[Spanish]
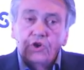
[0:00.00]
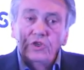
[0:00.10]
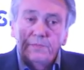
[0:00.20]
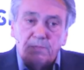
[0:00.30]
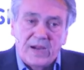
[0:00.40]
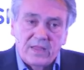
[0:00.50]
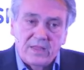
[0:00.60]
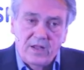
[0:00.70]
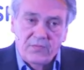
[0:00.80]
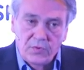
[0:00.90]
sois
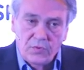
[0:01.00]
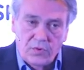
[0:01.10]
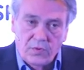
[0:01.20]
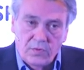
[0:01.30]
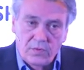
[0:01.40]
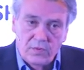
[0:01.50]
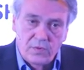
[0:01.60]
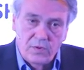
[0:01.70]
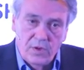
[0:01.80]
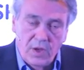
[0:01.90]
parte del futuro.
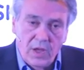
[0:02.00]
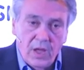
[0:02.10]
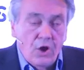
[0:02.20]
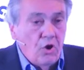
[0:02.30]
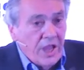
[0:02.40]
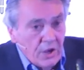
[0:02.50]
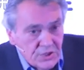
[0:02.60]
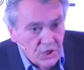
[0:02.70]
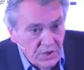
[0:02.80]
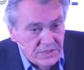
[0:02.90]
Lo que
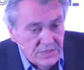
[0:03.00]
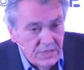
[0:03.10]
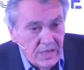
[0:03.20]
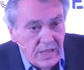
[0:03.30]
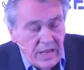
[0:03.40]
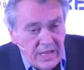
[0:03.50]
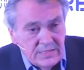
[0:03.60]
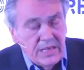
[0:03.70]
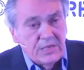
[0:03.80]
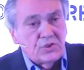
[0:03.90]
no sois
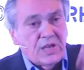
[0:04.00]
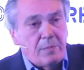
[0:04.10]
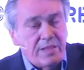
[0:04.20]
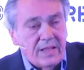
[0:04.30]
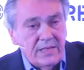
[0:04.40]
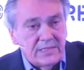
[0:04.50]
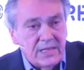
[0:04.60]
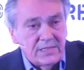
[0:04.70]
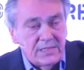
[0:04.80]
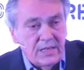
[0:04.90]
es esos
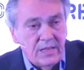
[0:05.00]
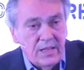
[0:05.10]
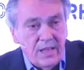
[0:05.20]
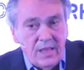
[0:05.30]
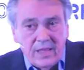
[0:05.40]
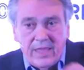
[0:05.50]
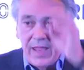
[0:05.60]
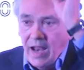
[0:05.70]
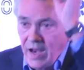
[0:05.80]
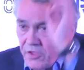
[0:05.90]
capitalistas
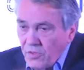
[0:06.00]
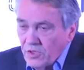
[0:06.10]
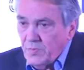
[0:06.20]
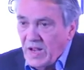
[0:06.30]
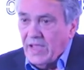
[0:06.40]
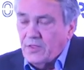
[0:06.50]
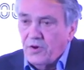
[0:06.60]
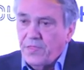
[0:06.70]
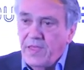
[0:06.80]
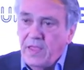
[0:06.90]
que en el año
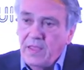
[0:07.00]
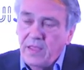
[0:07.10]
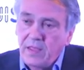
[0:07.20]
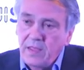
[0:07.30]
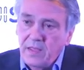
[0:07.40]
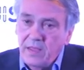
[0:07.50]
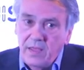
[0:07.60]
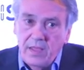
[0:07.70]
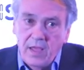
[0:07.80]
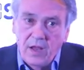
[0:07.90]
2014
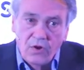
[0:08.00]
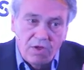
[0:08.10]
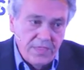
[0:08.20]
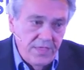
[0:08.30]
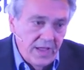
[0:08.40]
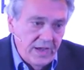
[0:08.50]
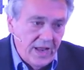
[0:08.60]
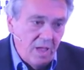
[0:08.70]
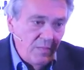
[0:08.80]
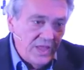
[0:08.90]
¿eh? Lo que hacían
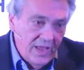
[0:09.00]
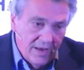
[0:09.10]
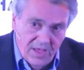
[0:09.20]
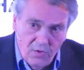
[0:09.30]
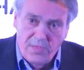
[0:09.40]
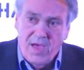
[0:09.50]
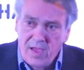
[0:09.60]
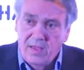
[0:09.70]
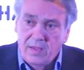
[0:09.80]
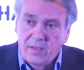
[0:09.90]
era emitir
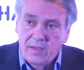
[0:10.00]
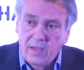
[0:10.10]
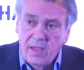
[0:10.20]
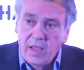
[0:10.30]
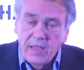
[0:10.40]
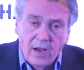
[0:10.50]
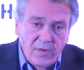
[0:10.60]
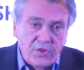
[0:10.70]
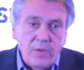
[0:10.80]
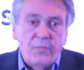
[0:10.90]
deuda y
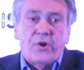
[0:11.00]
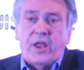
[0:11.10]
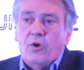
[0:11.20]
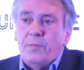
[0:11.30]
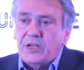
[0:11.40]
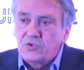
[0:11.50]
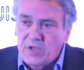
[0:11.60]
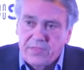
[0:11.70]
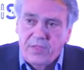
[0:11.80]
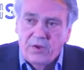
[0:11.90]
al mismo tiempo recomprar
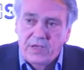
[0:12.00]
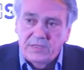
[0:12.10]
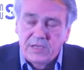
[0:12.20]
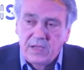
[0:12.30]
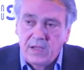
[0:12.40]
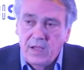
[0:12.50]
sus acciones,